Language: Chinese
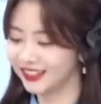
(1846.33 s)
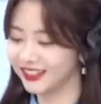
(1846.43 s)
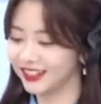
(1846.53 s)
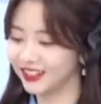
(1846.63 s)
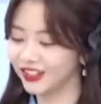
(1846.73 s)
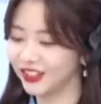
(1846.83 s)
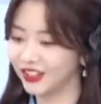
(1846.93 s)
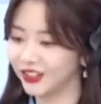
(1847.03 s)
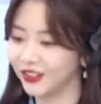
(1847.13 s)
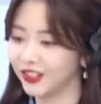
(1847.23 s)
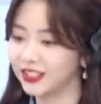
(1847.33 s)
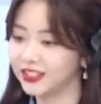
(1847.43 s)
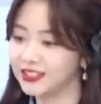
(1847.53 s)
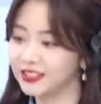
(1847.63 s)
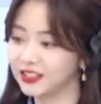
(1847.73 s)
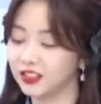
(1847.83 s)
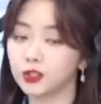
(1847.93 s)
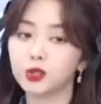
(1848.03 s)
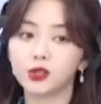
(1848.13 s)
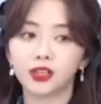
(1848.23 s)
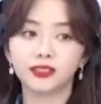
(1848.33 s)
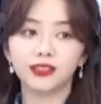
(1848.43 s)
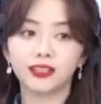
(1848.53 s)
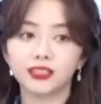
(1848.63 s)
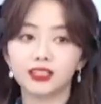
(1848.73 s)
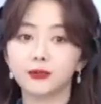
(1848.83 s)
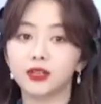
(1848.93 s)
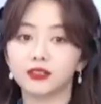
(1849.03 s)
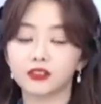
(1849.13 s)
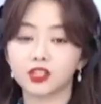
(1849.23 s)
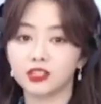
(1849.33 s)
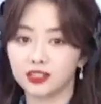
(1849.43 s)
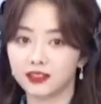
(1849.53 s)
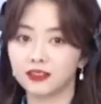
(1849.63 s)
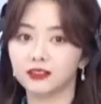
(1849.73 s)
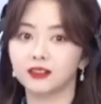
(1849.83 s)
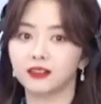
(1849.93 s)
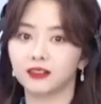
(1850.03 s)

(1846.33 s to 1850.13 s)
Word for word: 然后可能最快跟大家见面的是这一个，